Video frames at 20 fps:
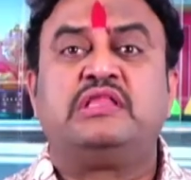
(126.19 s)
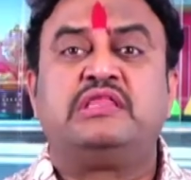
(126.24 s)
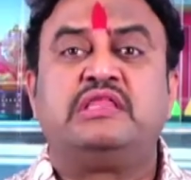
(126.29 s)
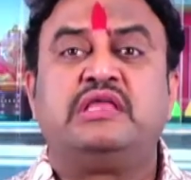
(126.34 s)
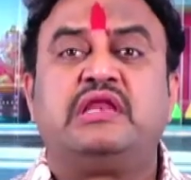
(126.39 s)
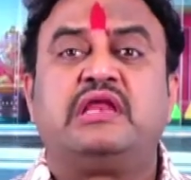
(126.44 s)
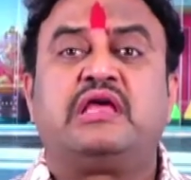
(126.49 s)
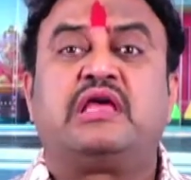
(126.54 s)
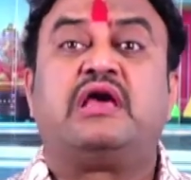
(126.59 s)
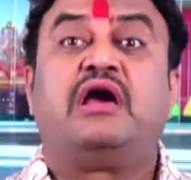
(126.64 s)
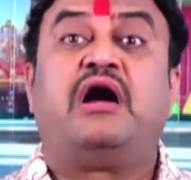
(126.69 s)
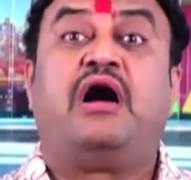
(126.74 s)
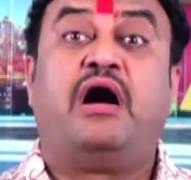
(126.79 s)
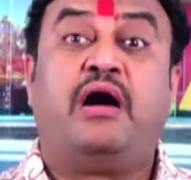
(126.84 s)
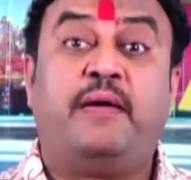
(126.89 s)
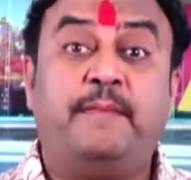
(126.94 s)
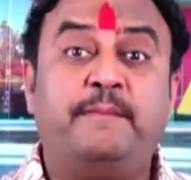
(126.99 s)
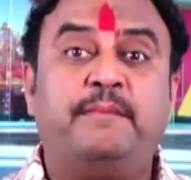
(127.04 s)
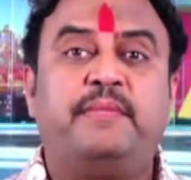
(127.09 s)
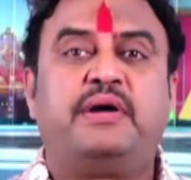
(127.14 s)
దీనికి
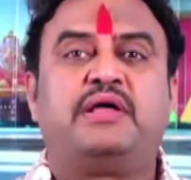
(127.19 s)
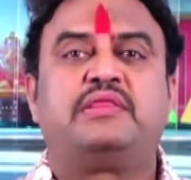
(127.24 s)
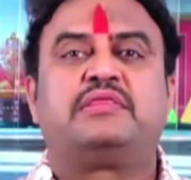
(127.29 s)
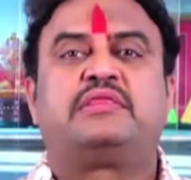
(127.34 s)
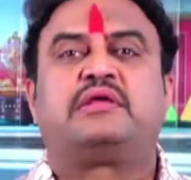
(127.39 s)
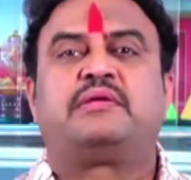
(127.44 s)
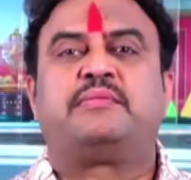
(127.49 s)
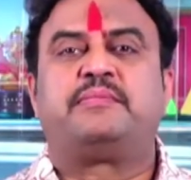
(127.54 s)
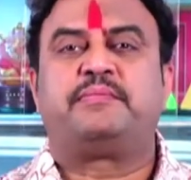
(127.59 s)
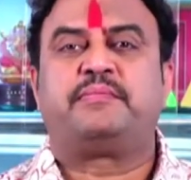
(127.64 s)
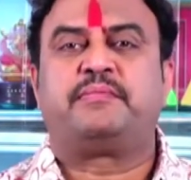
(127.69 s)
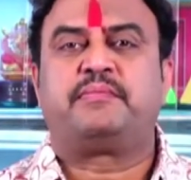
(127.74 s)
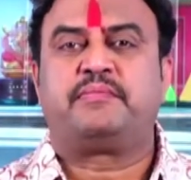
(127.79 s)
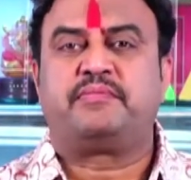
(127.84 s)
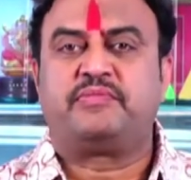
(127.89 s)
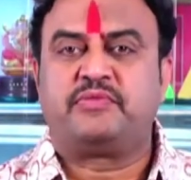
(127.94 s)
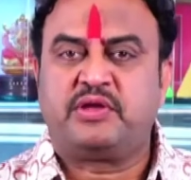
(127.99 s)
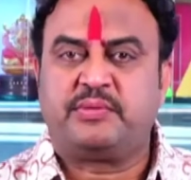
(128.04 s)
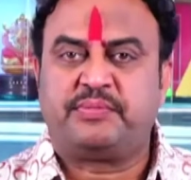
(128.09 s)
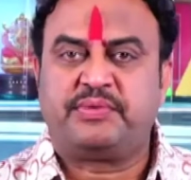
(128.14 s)
హమ్ అంతరం
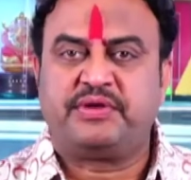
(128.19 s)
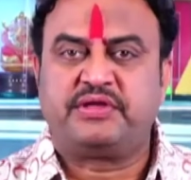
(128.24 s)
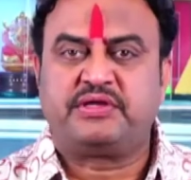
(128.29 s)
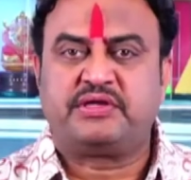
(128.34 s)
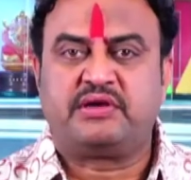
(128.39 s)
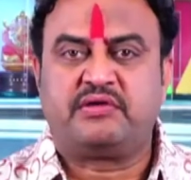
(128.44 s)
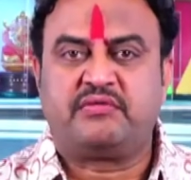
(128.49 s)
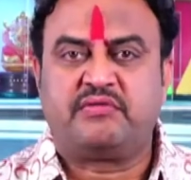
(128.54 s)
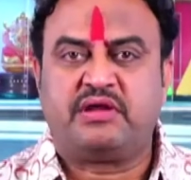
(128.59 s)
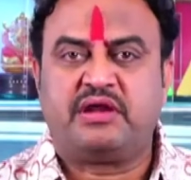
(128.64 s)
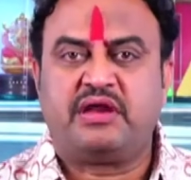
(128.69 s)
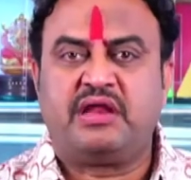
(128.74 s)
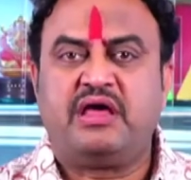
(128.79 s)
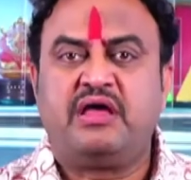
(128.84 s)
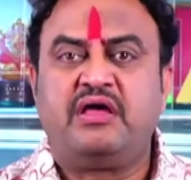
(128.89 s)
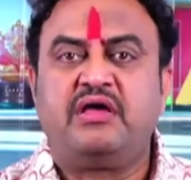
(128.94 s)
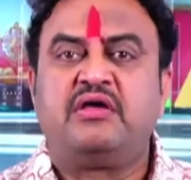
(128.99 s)
జపించడం వల్ల